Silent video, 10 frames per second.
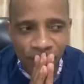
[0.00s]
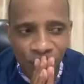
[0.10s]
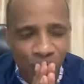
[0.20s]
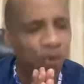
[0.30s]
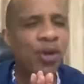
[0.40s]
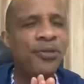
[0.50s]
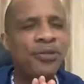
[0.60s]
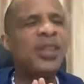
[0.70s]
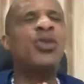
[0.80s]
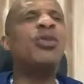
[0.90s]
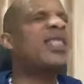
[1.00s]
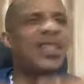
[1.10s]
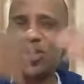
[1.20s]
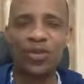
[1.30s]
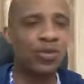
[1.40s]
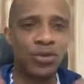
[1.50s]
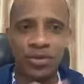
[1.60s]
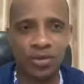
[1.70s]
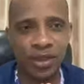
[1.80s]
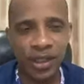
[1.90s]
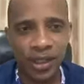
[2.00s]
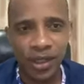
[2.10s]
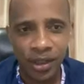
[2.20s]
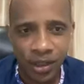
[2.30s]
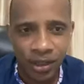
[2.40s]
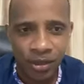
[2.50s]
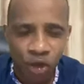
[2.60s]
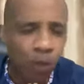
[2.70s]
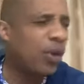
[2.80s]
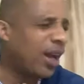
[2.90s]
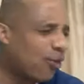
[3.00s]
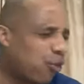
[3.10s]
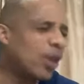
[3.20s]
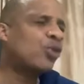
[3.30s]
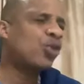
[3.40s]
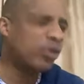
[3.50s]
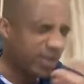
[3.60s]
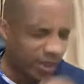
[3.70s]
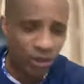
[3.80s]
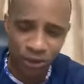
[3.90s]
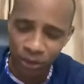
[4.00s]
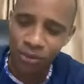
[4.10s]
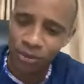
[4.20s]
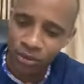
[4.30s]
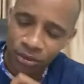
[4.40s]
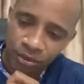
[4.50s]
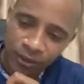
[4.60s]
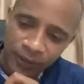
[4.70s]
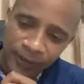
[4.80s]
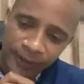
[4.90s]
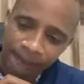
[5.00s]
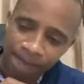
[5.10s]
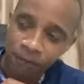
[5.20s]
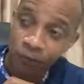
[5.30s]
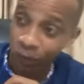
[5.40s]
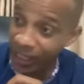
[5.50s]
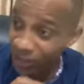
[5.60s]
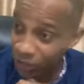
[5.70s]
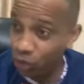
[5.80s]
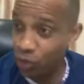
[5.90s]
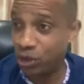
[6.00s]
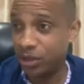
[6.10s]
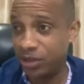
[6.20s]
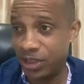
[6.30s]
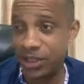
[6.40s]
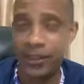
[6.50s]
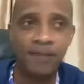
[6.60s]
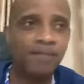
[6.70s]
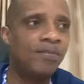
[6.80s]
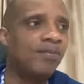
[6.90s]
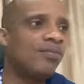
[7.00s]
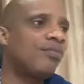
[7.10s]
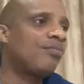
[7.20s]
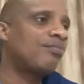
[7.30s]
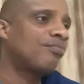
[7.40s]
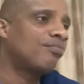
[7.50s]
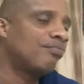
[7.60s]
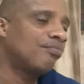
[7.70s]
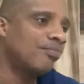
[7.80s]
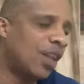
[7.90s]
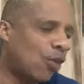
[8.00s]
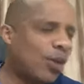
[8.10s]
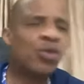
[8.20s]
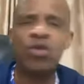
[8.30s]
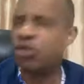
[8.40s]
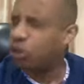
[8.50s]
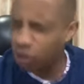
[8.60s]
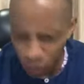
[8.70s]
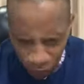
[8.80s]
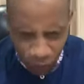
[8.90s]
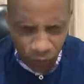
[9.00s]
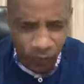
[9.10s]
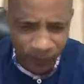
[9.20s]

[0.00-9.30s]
Tu peux faire toutes ces choses. Tu peux avoir toutes ces choses. Voyager dans le monde entier. Avoir tout ce que tu veux.